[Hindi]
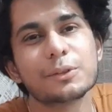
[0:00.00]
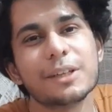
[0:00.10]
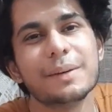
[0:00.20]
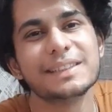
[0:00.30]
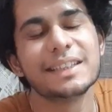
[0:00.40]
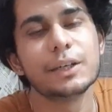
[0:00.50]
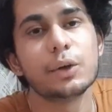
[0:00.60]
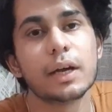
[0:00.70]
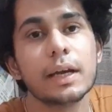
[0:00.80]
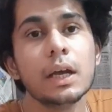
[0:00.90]
लोग सब अच्छे ही
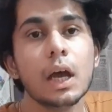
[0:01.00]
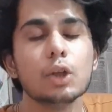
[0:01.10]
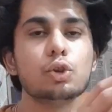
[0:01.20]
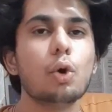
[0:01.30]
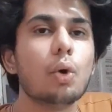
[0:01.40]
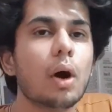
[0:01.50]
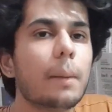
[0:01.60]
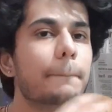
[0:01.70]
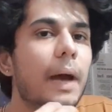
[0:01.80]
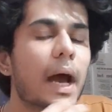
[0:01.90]
होंगे तो
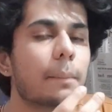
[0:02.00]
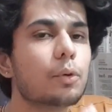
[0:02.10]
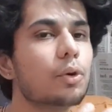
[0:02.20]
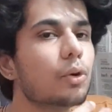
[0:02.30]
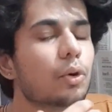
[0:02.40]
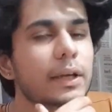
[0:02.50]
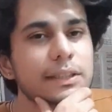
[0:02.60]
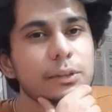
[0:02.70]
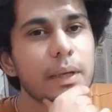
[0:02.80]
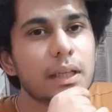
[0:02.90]
मैं आप लोगों को एक
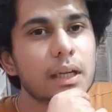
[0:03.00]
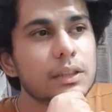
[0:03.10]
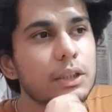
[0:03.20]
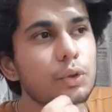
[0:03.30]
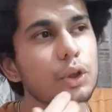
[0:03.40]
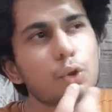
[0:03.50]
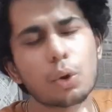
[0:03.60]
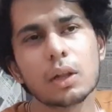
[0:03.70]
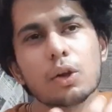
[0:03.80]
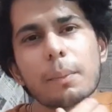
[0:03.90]
चीज़ बताना चाहता हूँ कि
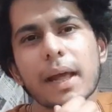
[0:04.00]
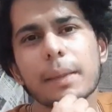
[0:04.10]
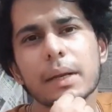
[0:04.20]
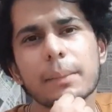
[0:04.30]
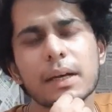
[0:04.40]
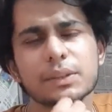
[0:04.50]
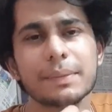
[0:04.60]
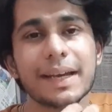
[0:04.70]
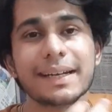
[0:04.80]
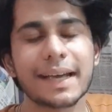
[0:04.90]
थोड़े दिनों पहले मेरे पास
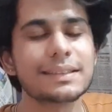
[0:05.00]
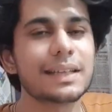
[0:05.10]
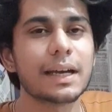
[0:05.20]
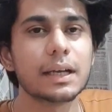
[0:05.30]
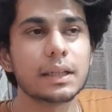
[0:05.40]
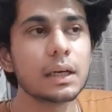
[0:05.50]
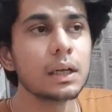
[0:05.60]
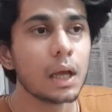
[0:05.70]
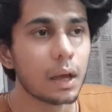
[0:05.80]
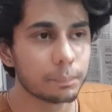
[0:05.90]
में एक टेक्स्ट आया था
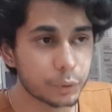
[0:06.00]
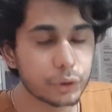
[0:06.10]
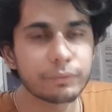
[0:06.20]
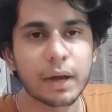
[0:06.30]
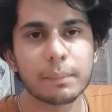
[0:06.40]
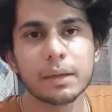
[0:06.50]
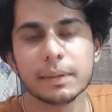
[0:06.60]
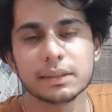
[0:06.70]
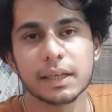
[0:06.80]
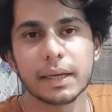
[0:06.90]
यूट्यूब फैमिली
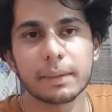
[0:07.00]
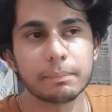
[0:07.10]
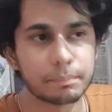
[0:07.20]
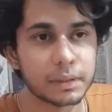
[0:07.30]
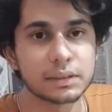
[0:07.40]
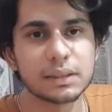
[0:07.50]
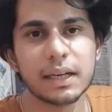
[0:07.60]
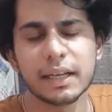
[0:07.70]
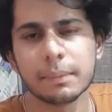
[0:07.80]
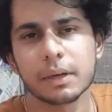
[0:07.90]
में से एक पर्सनल
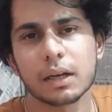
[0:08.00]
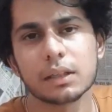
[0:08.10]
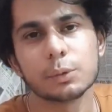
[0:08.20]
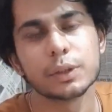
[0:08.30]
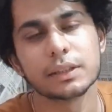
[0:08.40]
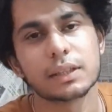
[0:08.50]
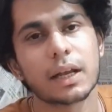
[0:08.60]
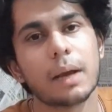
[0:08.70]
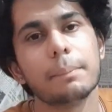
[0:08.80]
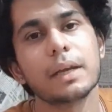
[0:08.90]
डीएम करा था मुझे
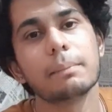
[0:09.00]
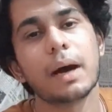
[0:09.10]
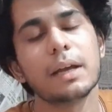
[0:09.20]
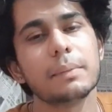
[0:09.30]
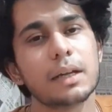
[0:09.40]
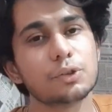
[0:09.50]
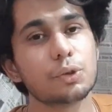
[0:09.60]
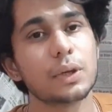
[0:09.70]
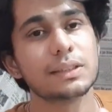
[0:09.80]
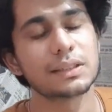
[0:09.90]
इंस्टाग्राम पे कि भाई मेरा
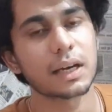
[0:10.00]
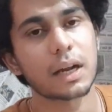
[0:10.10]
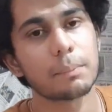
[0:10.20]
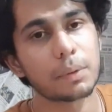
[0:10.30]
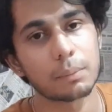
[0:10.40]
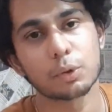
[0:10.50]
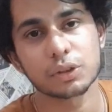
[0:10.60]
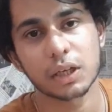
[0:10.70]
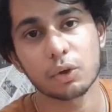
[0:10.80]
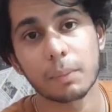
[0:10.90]
जो इंस्टाग्राम
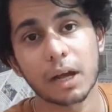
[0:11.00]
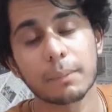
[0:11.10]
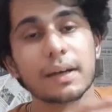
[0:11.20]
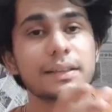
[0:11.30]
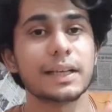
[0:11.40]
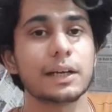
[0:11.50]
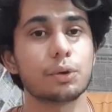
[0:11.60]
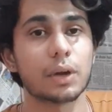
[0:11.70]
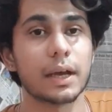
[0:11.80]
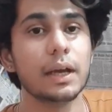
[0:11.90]
प्रमोशन है वो बार बार रिजेक्ट
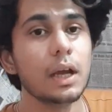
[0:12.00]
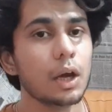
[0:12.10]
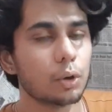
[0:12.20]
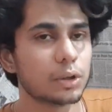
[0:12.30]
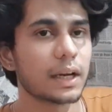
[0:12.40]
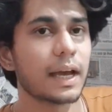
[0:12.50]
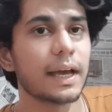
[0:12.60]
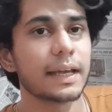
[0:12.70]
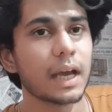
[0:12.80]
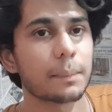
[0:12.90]
हो रहा है होता क्या
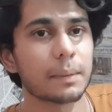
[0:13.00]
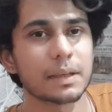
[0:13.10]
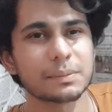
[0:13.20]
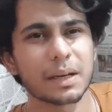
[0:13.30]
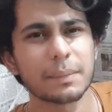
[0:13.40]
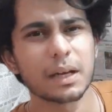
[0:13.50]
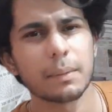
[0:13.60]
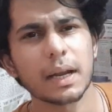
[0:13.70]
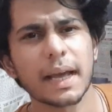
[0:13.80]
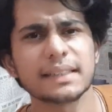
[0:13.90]
है कि आपके पास में कभी
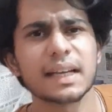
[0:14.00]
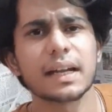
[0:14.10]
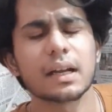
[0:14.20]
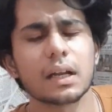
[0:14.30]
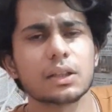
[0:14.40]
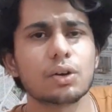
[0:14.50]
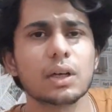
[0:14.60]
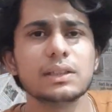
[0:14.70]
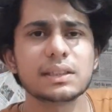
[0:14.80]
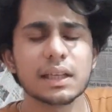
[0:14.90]
कभार ऐसा एरर आता
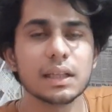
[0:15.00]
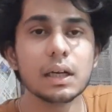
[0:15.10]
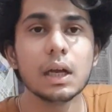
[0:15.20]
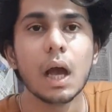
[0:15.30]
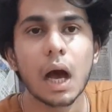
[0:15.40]
होगा जिसके अंदर